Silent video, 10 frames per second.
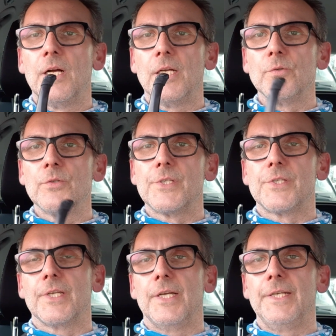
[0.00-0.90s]
hat
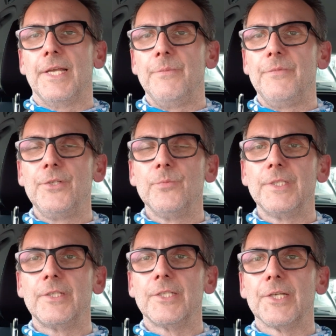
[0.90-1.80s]
uns in einem Video
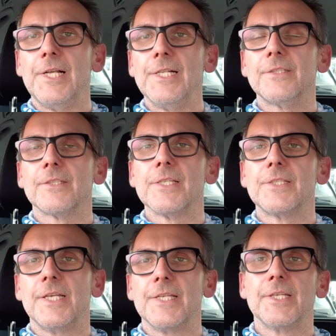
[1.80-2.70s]
mitgeteilt,
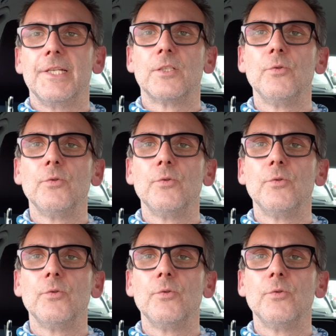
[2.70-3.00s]
dass der St.